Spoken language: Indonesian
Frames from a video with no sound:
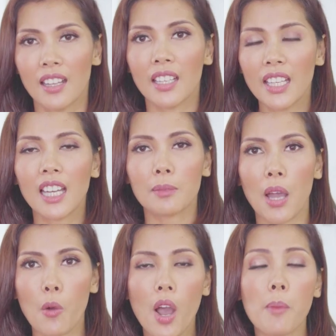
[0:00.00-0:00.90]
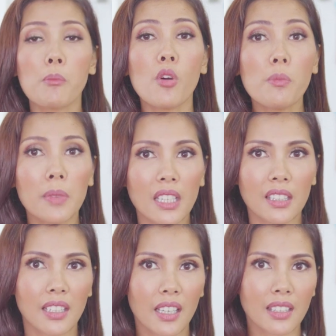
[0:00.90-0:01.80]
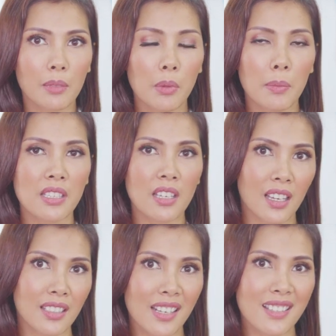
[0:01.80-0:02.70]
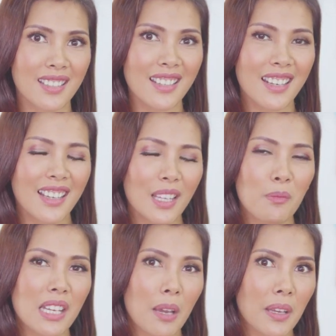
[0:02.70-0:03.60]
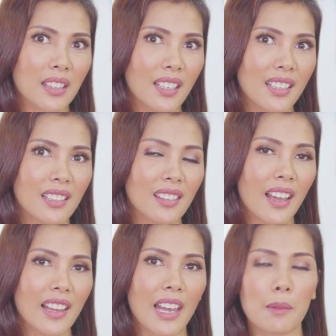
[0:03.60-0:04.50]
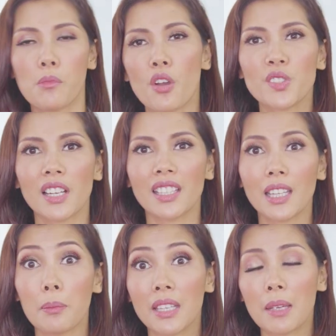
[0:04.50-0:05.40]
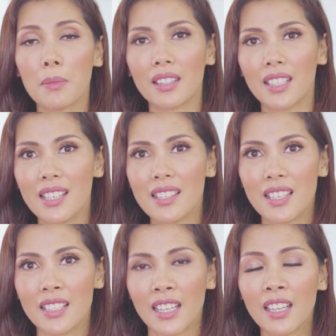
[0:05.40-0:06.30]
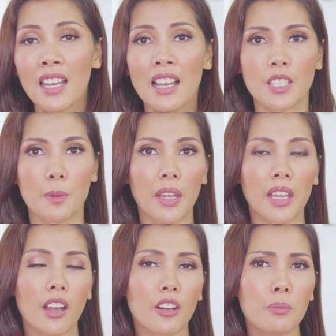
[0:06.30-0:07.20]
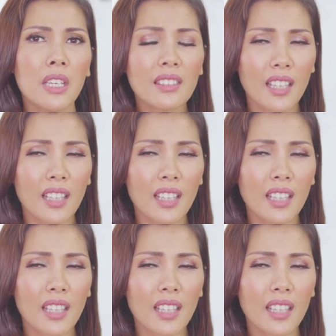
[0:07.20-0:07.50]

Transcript: dan ingat bahwa momen ketika kita memanjakan diri sendiri, kita mendapatkan that lilac box dan kita menikmati isinya sebagai our me